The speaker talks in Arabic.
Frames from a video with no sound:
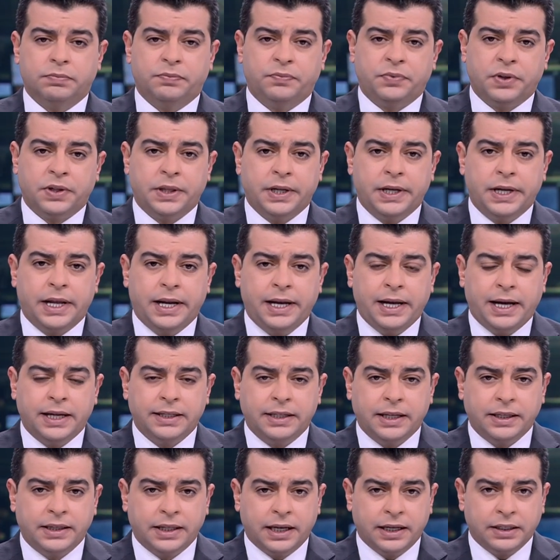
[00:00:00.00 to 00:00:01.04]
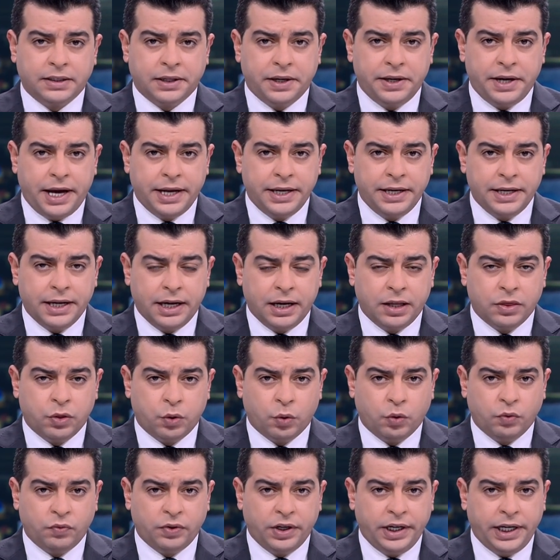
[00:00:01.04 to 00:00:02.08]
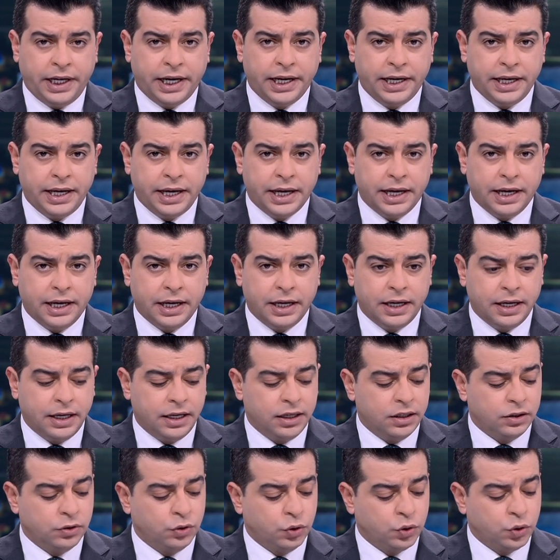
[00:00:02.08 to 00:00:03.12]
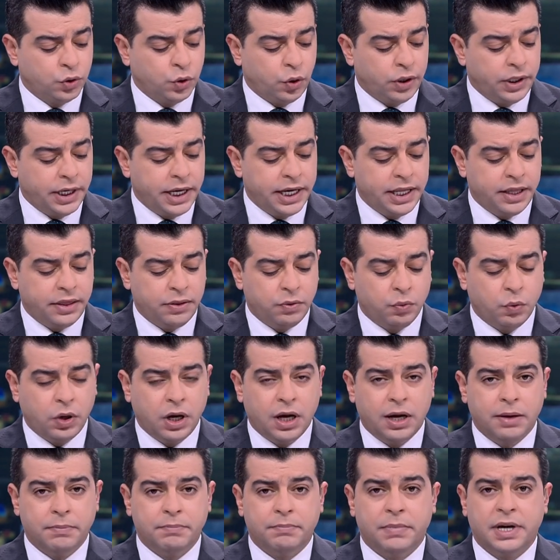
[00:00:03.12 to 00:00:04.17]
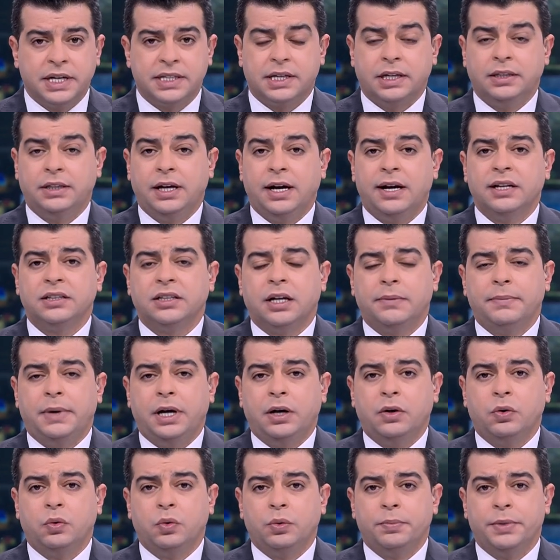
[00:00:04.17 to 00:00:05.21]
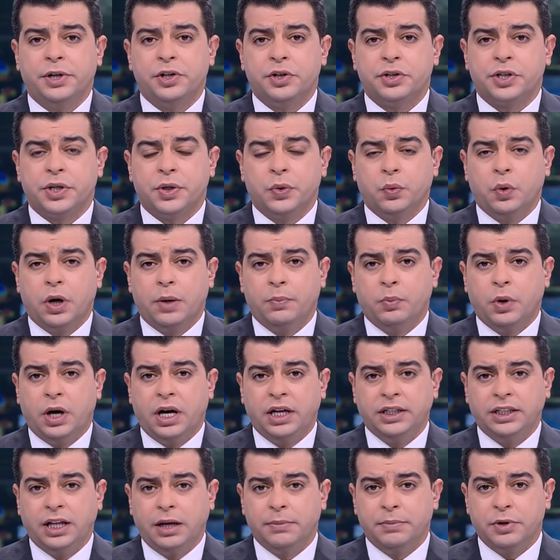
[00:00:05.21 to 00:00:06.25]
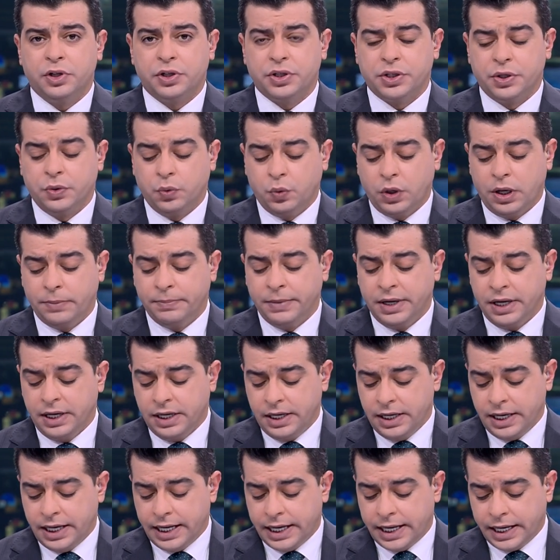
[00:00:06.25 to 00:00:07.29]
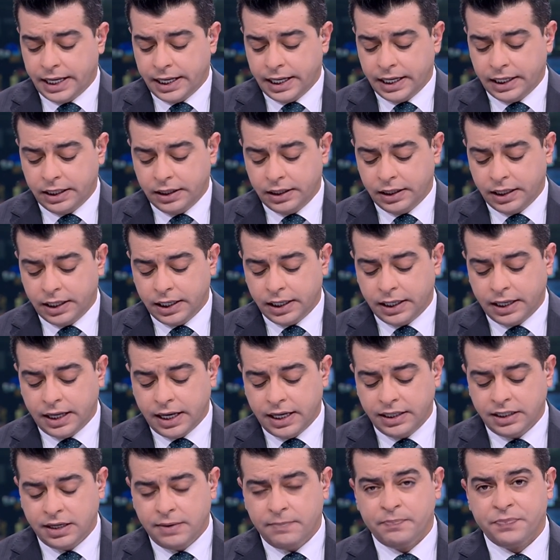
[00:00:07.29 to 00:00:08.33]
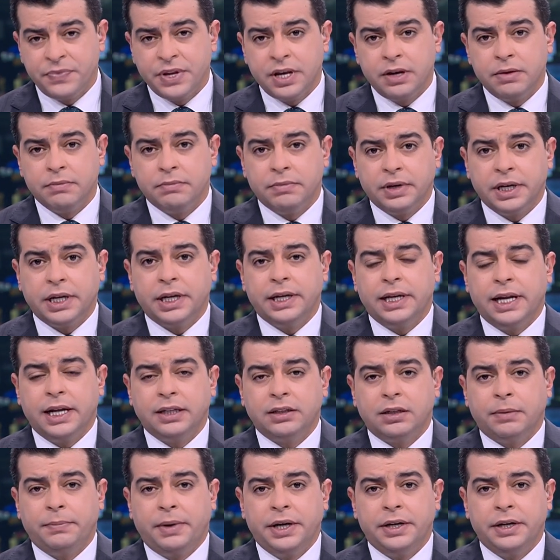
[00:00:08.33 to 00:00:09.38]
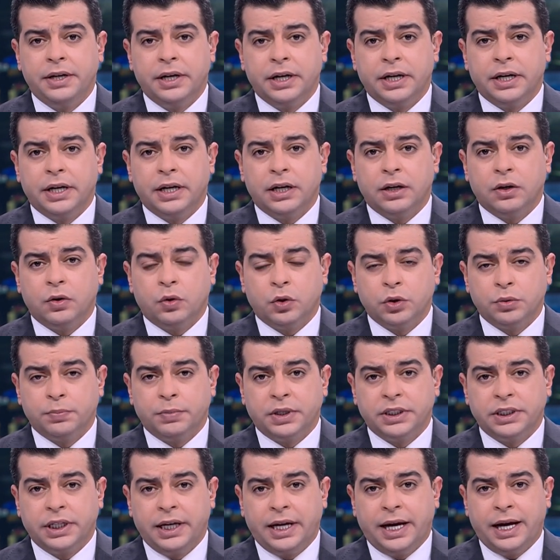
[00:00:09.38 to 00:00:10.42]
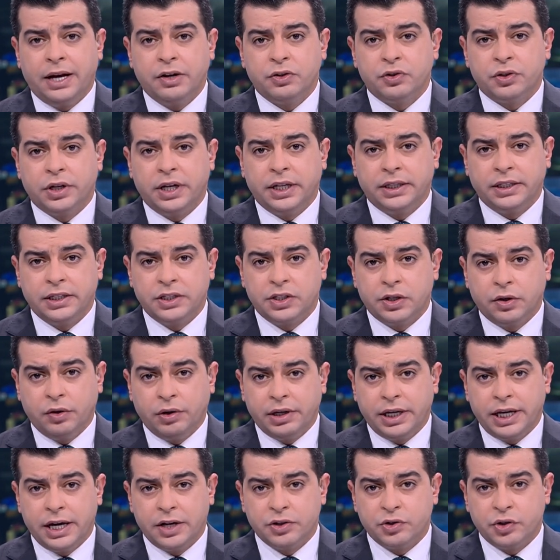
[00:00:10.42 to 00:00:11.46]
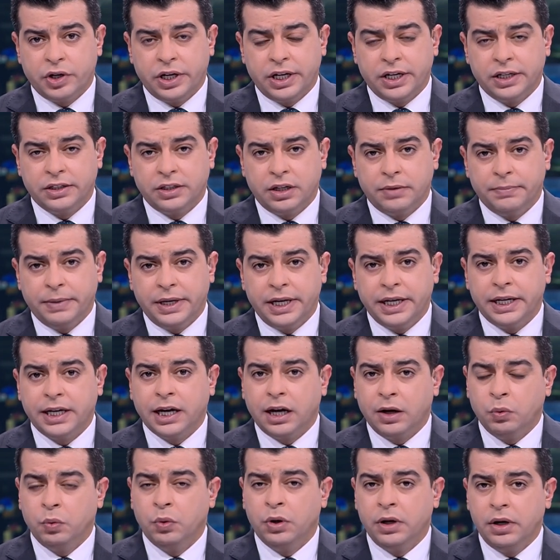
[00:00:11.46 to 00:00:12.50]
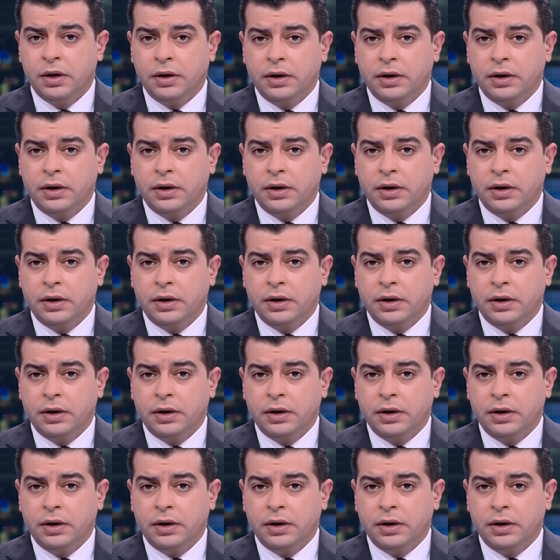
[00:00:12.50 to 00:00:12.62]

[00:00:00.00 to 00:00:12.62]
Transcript: في ظل الحديث أيضا عن الظروف الحالية آه، دكتور ليث وما سيتعاطى معه مجلس النواب وأعضاء مجلس النواب آه، القادم من خلال طبعا خطبة العرش التي سيلقيها جلالة الملك أو